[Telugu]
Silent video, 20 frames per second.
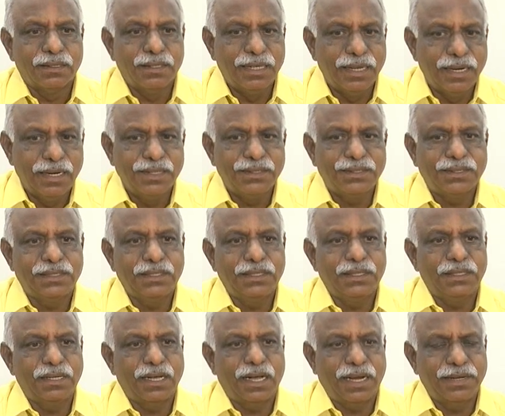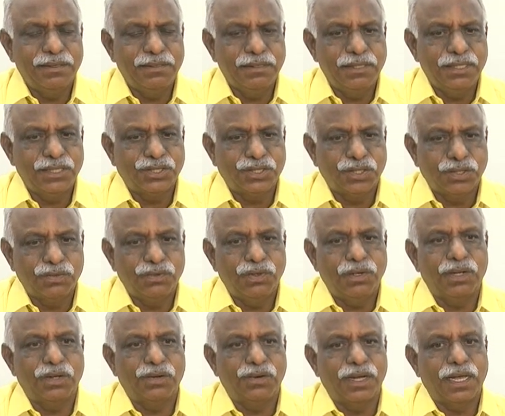నీళ్ళు ఇచ్చి అన్ని
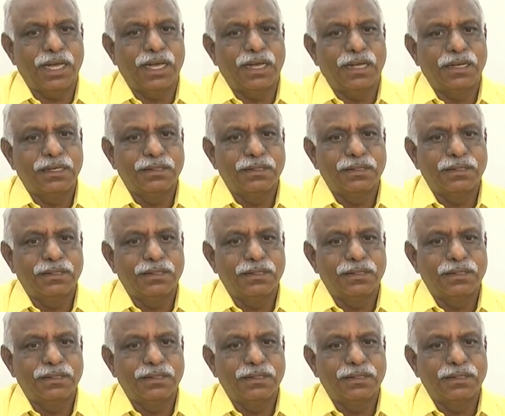చెరువుల్లో కూడా